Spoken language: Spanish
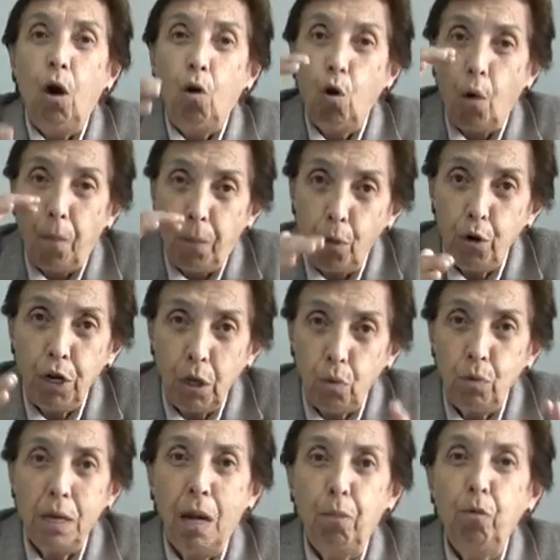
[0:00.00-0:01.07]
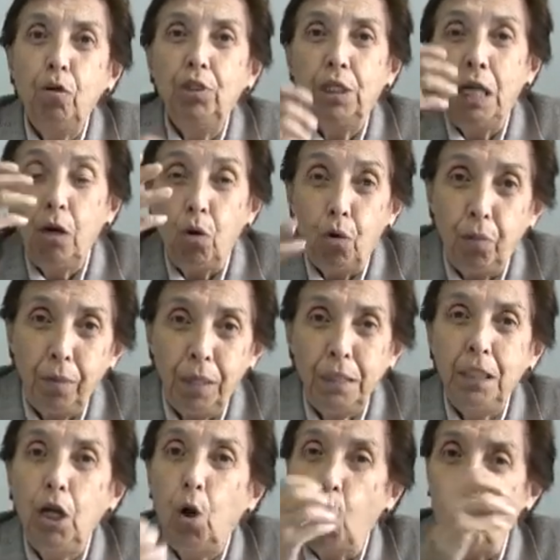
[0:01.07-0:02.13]
los pone en una bolsa y los
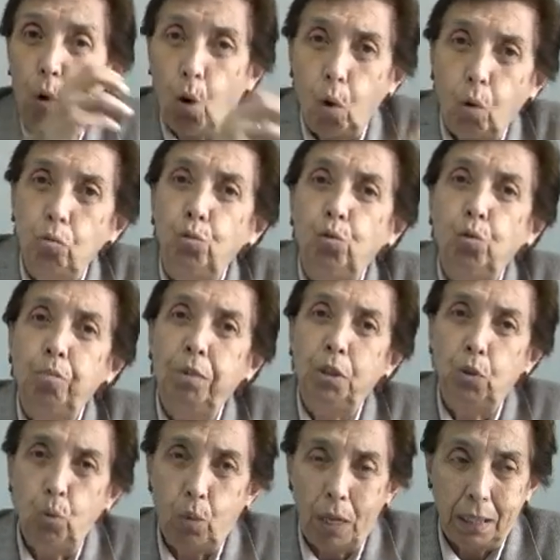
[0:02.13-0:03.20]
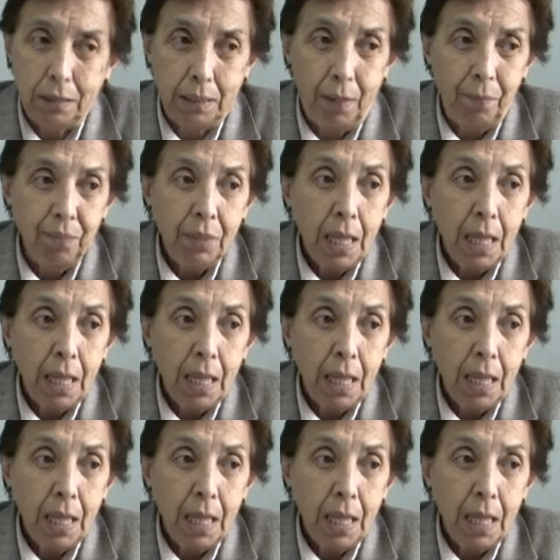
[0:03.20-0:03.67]
vende o los consume en su casa.